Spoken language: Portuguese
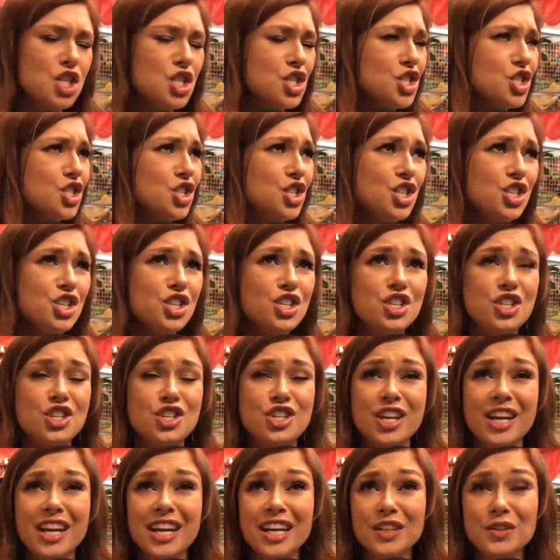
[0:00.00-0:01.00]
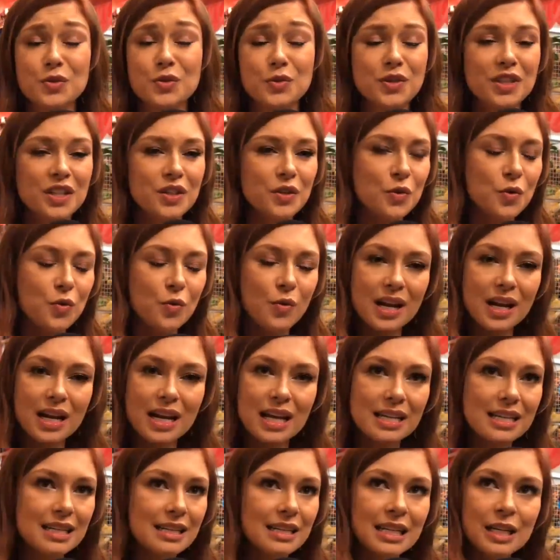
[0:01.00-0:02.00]
De jeito nenhum,
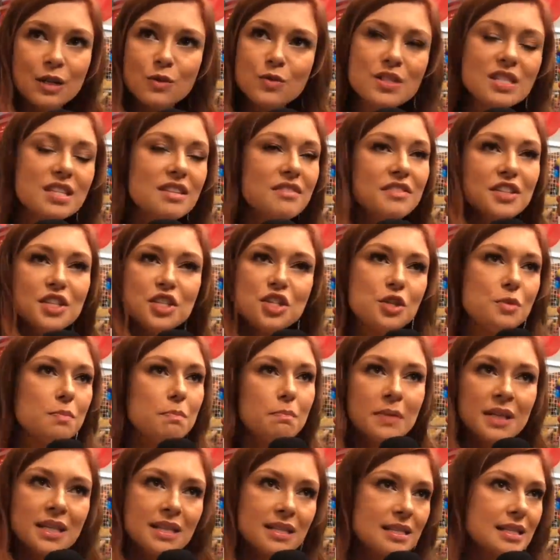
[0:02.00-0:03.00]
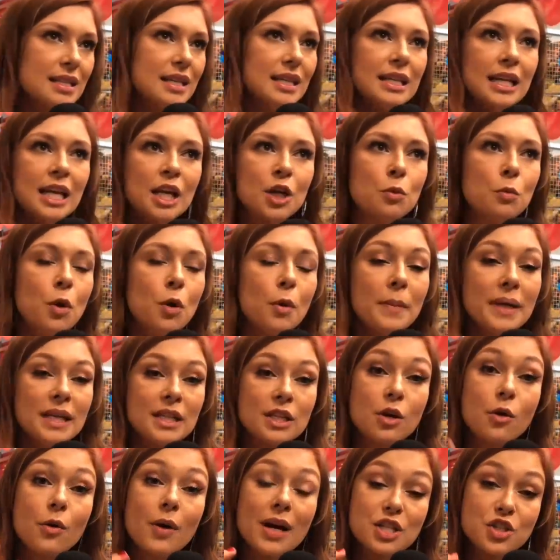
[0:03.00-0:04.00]
ela não se vitimiza em nenhum
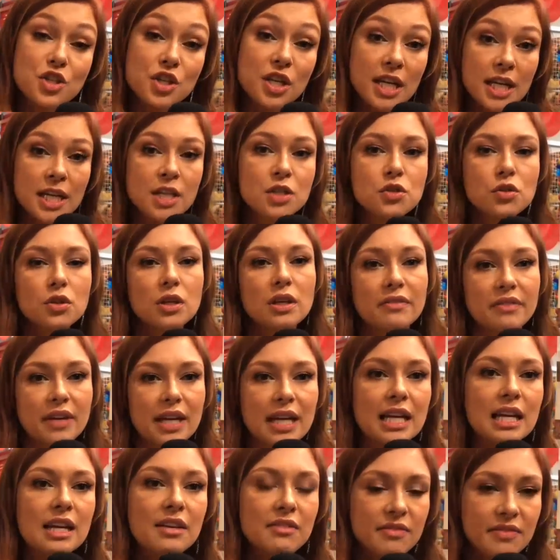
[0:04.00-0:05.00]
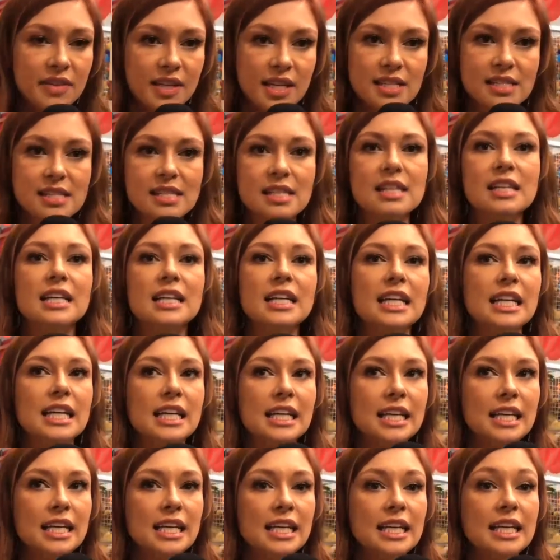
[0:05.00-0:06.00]
momento. Eu acho que isso que vem a leveza
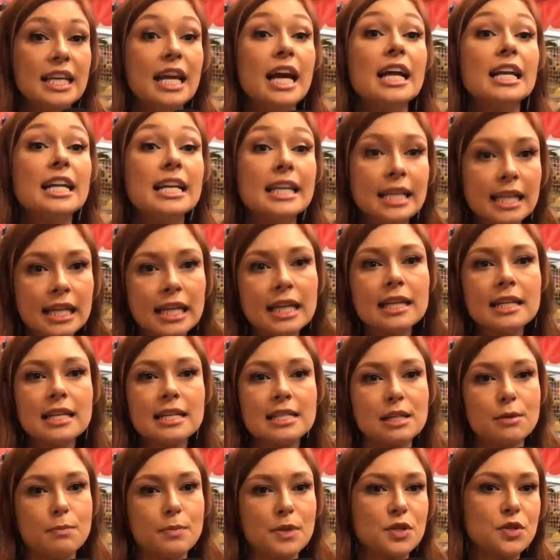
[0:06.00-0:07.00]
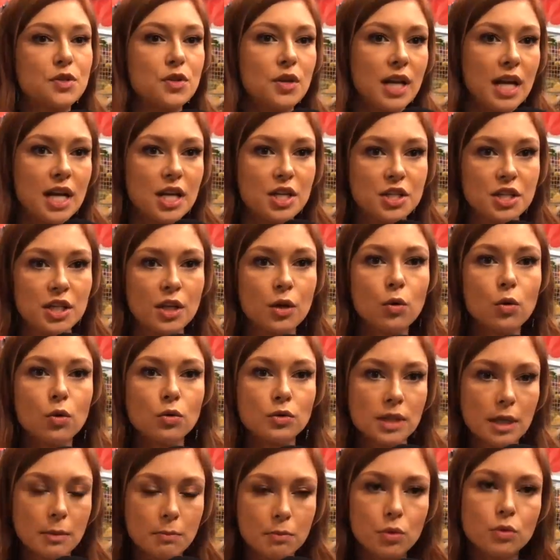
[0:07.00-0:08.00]
e a alegria dessa personagem, que é o
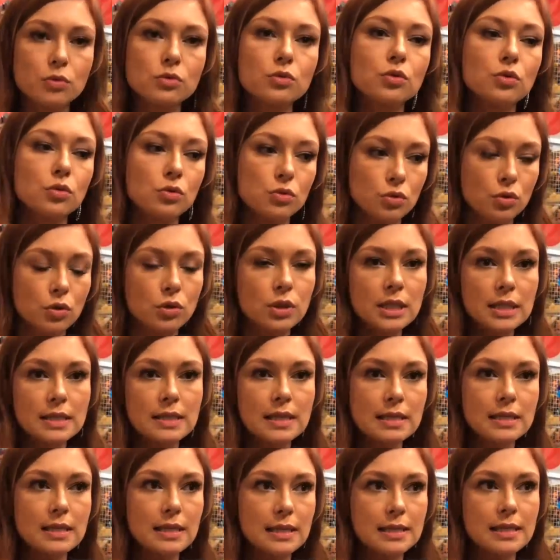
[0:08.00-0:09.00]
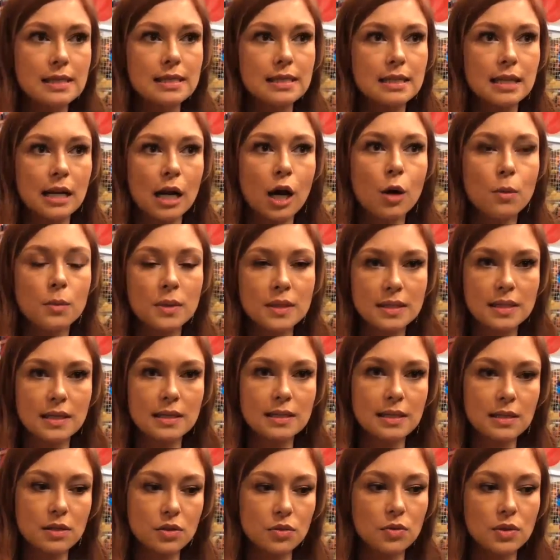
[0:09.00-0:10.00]
contraponto com todos esses traumas e
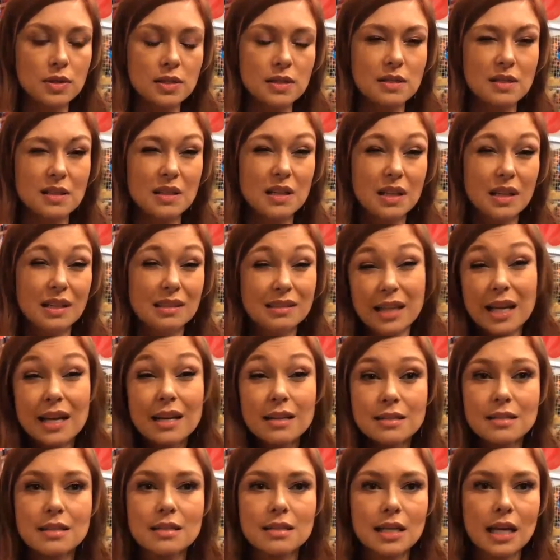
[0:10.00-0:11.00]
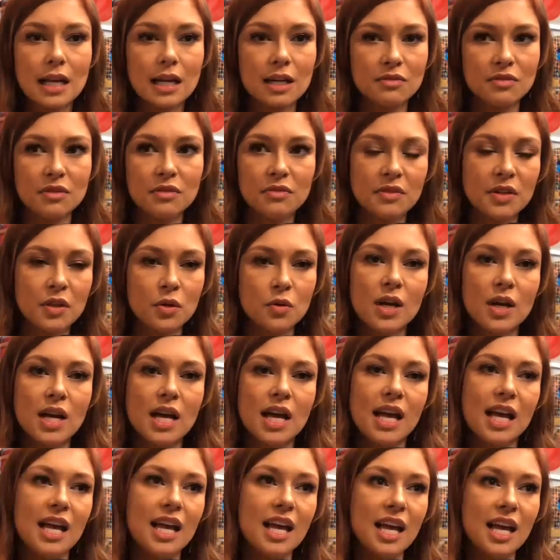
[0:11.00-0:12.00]
essas coisas densas que ela viveu.
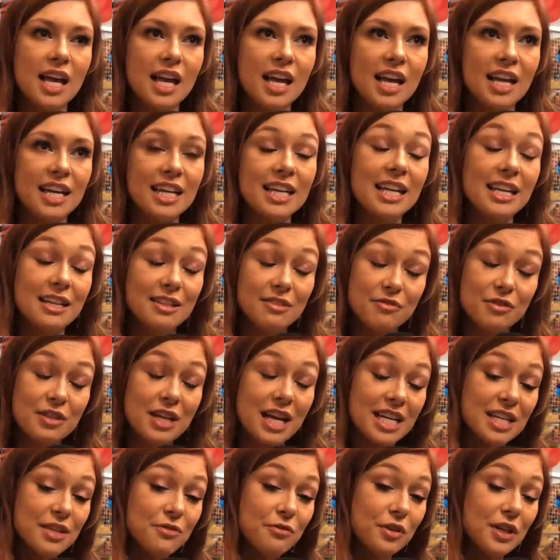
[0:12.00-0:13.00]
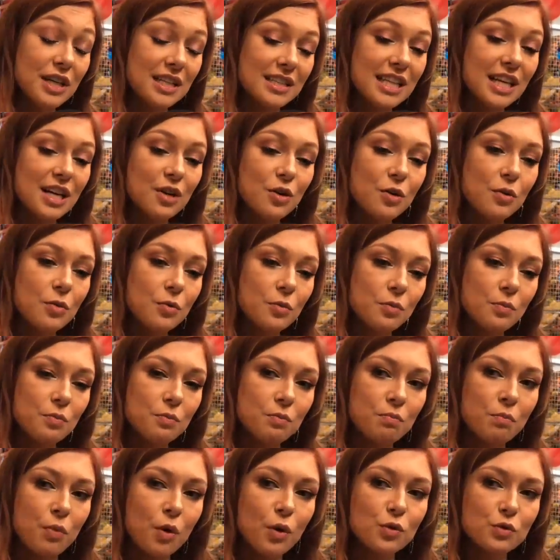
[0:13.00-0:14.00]
É, e aí foi até um
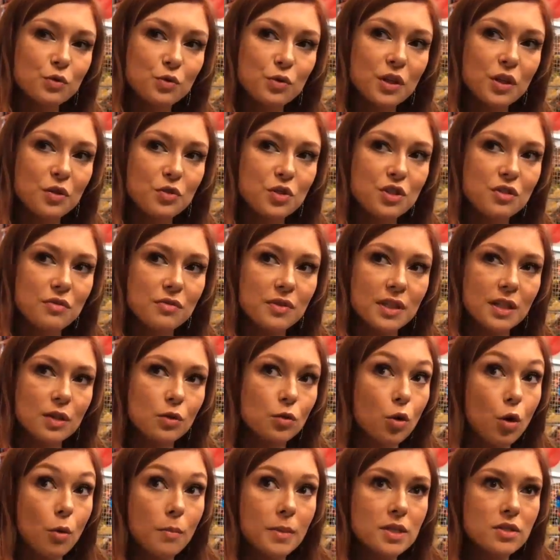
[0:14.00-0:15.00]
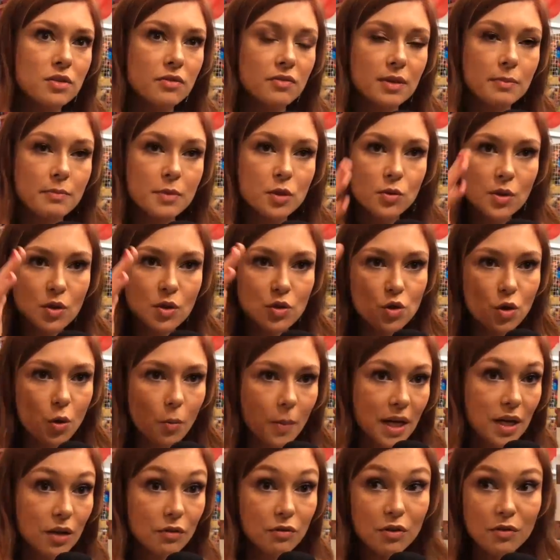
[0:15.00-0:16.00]
ponto que eu tive que no começo eu falei: meu Deus,
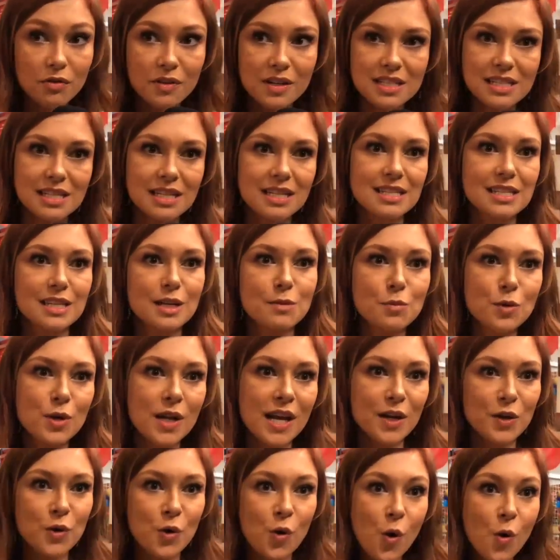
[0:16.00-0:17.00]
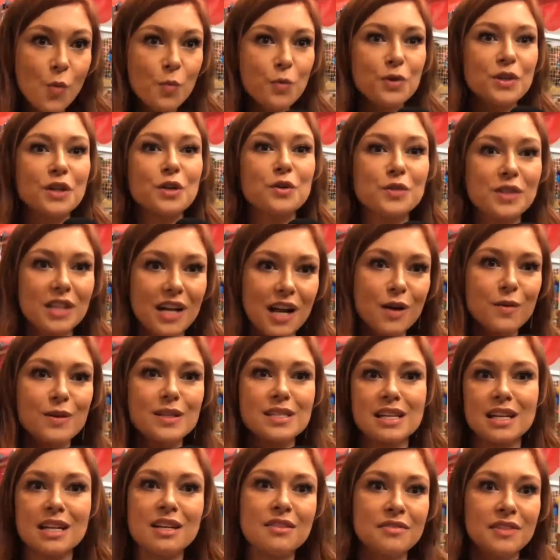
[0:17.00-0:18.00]
como é que eu vou fazer essa mulher? Como que eu trago
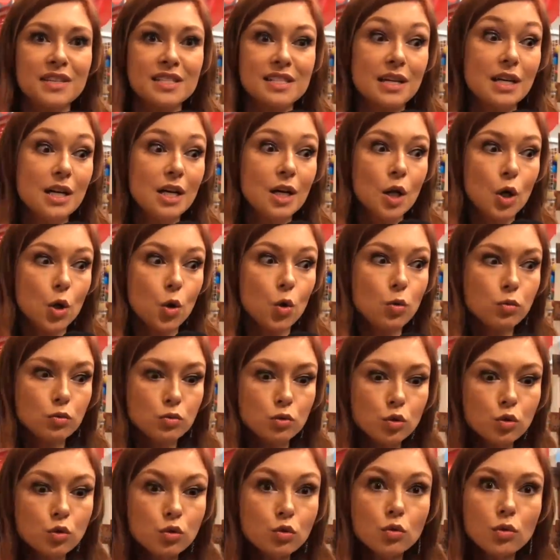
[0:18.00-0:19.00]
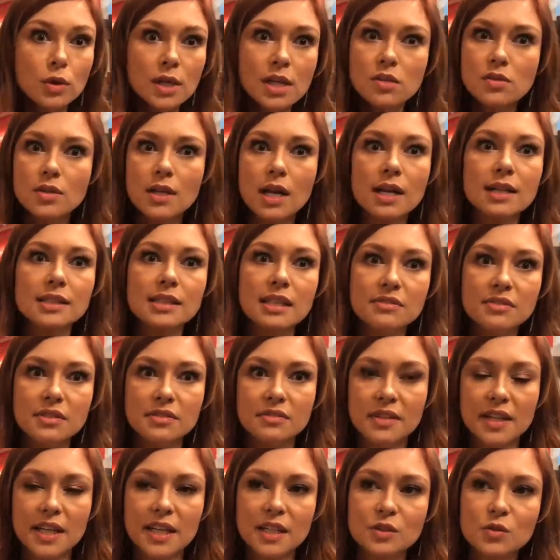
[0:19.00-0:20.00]
essa leveza com tudo isso que ela está
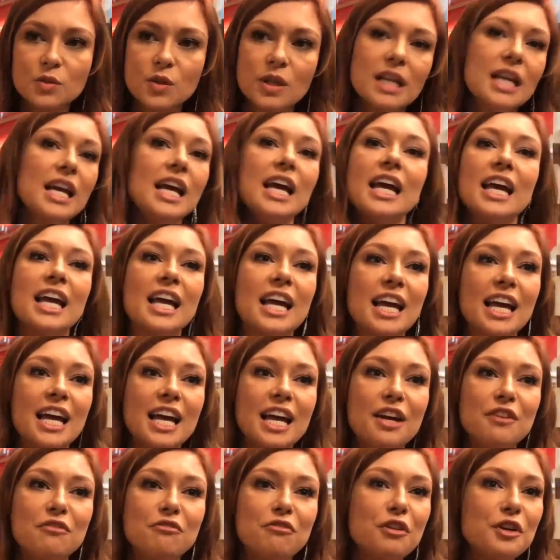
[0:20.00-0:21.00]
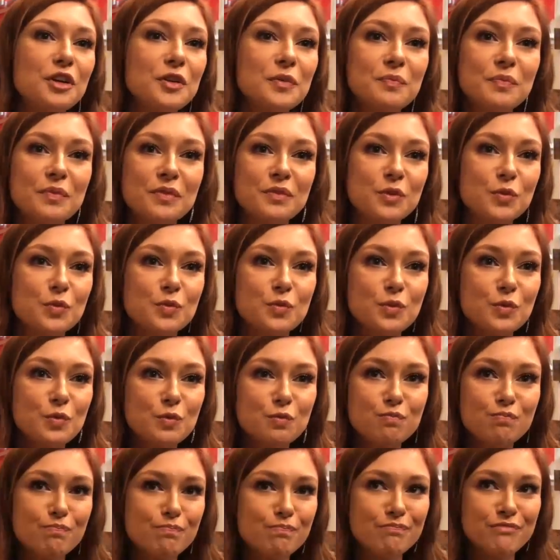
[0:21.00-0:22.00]
vivendo? É, foi um,
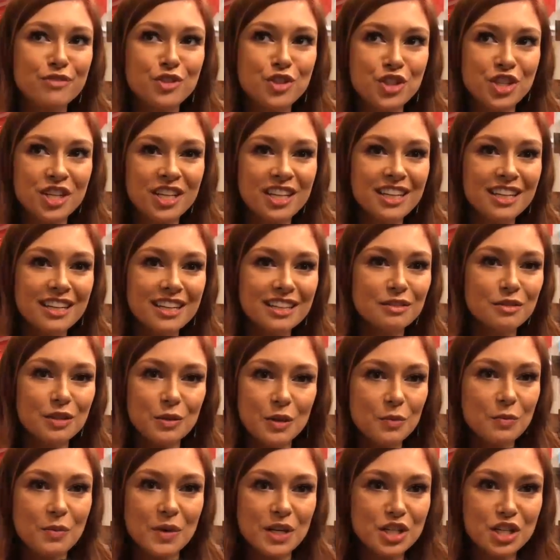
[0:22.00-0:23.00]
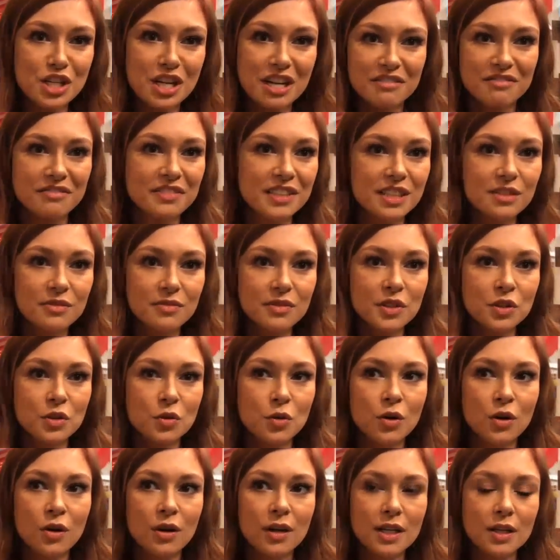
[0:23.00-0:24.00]
um, dia, uma chavinha
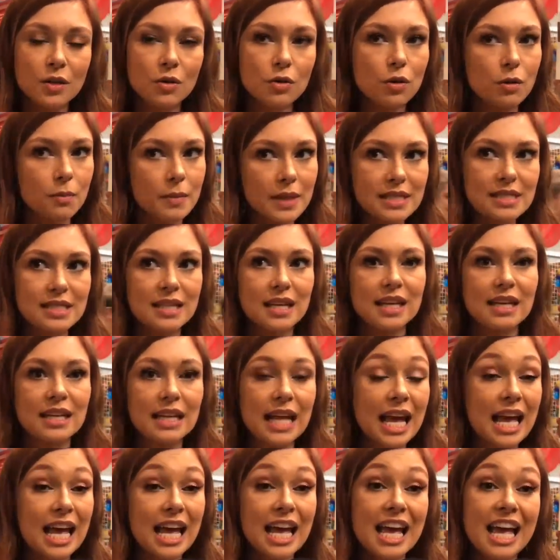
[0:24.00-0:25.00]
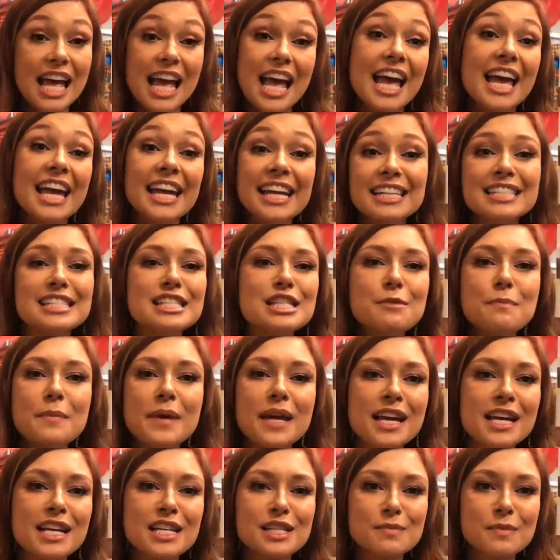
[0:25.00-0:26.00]
virou e eu comecei. É, é rir de si
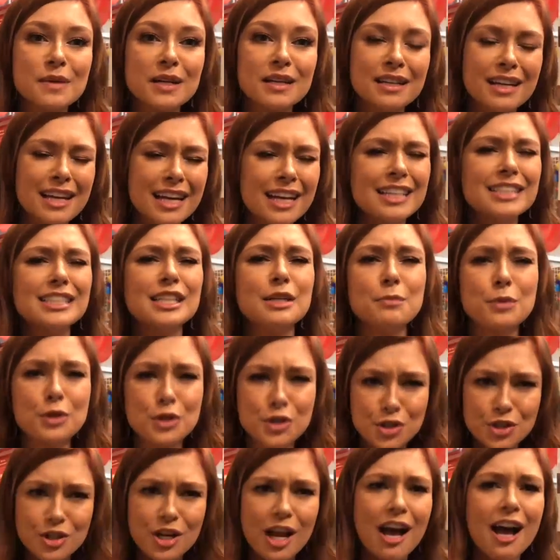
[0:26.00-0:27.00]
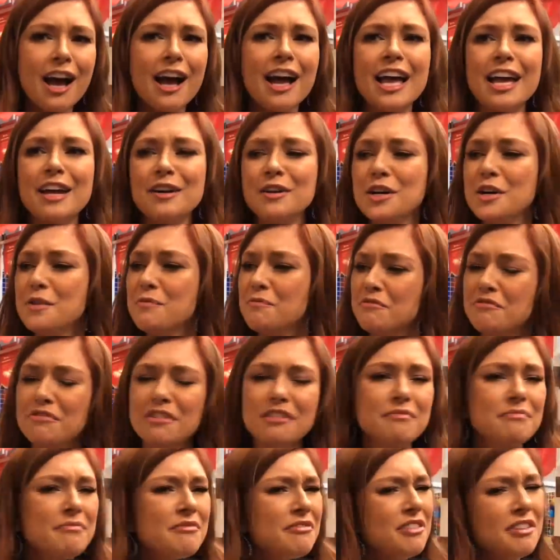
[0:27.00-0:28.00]
mesma, é debochar, é
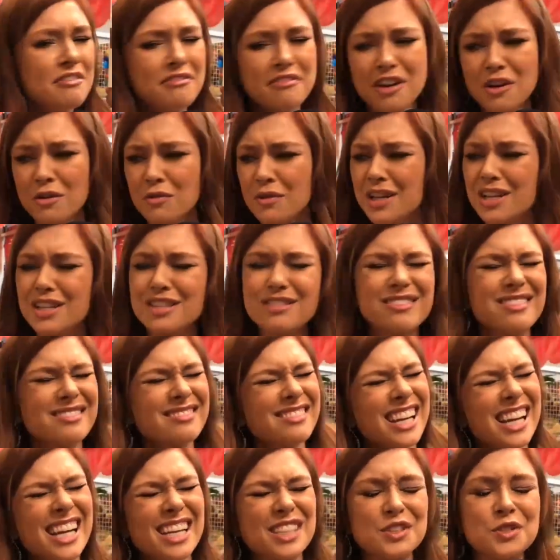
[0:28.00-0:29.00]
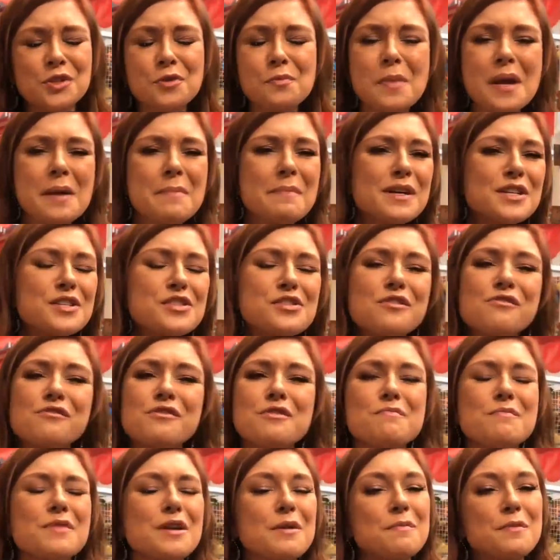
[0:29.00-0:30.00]
vi, viveu isso, ah, tudo bem, passou,
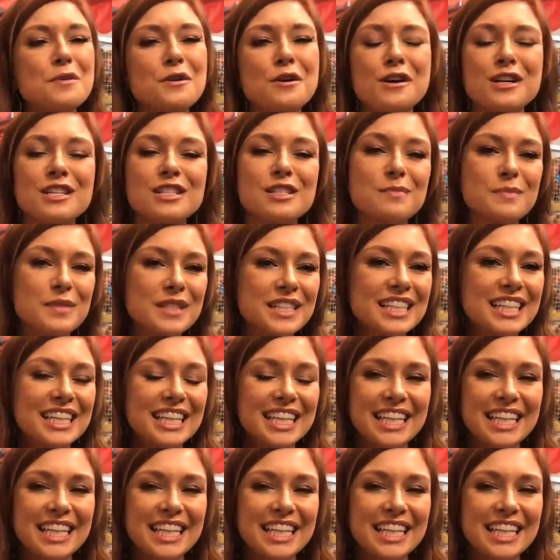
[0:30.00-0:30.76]
vamos para a próxima.